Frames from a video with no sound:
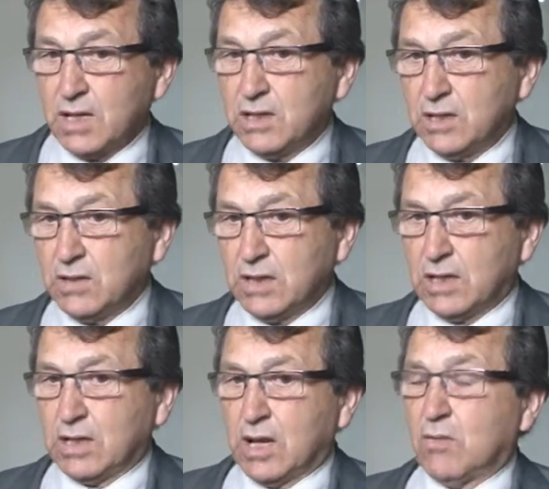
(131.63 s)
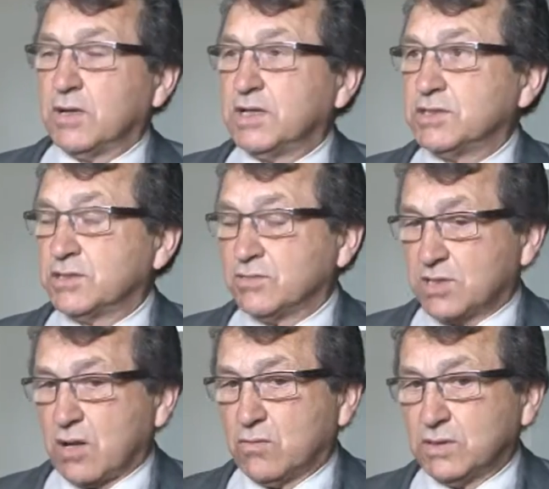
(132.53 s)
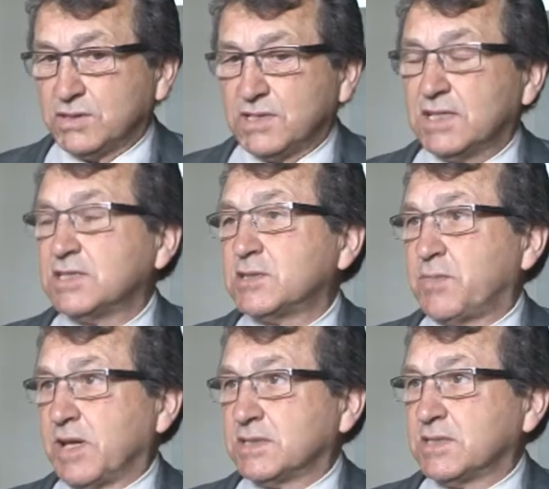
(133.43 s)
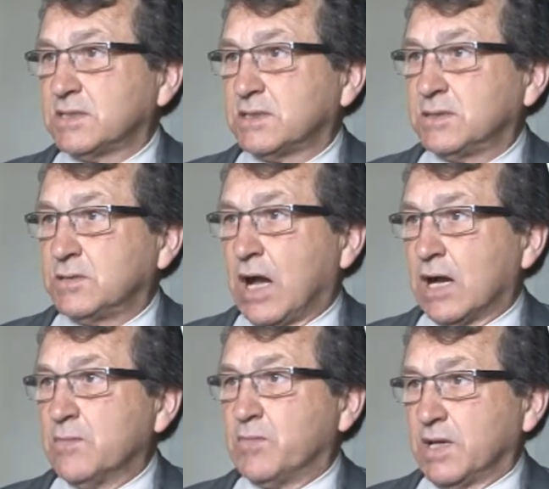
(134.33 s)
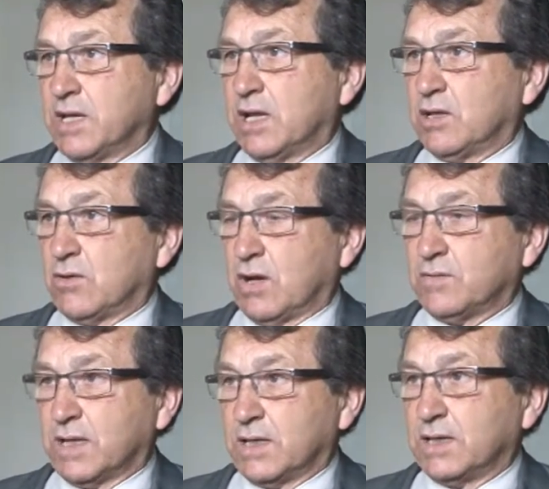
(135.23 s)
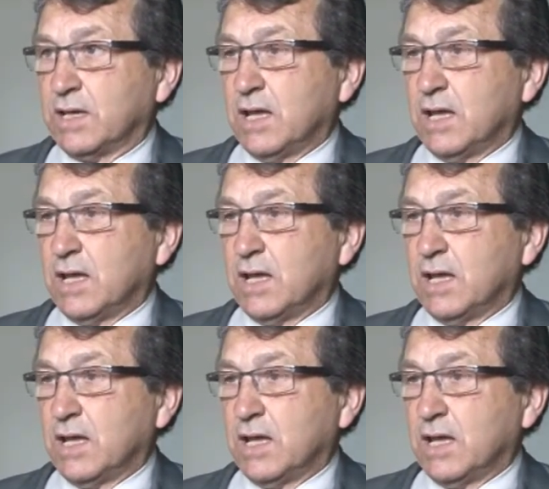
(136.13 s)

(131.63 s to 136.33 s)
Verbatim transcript: e a origem dos recursos e as despesas da campanha eleitoral dele.